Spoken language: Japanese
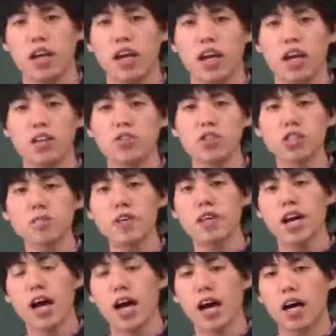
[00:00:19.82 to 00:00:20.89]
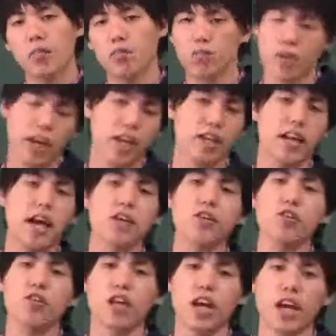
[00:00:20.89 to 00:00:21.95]
え1つ目が、え内
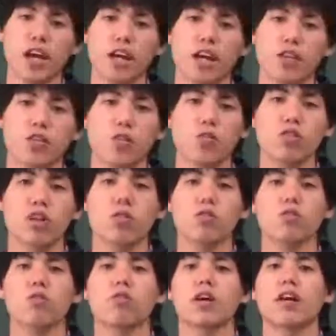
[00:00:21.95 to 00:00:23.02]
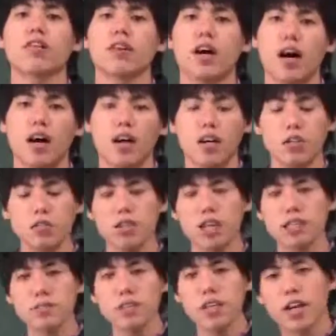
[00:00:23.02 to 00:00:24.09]
容ねどんなことをやるか
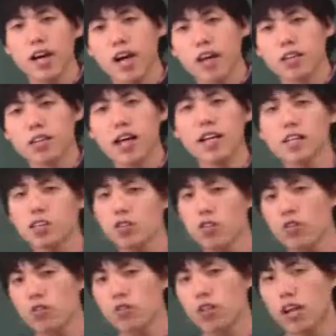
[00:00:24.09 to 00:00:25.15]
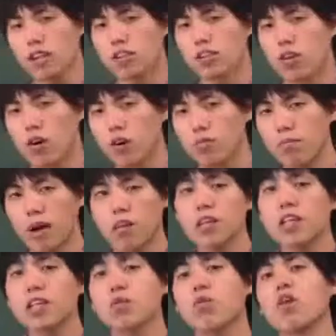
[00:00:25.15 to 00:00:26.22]
2つ目が対象となる人、まあ、
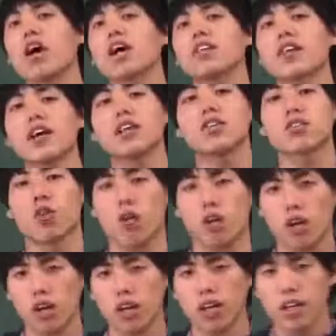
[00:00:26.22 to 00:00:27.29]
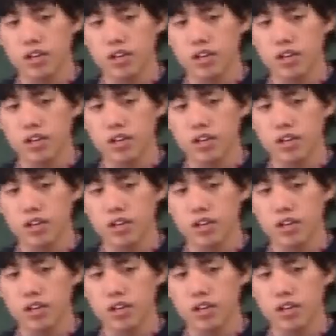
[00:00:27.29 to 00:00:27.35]
受けてもらいたい人